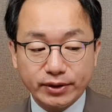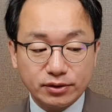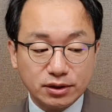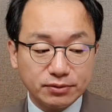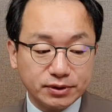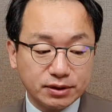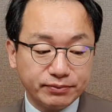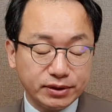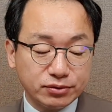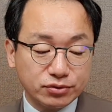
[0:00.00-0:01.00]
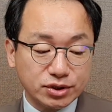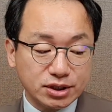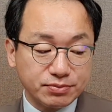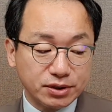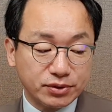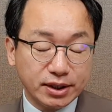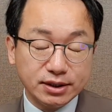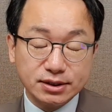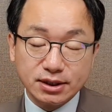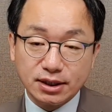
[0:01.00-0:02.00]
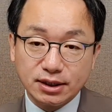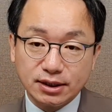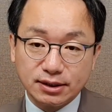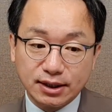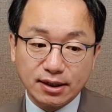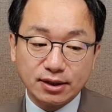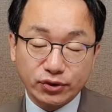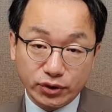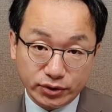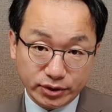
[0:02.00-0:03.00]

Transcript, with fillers: 그러다 보니까 미국 투자 심리가 굉장히 냉각되어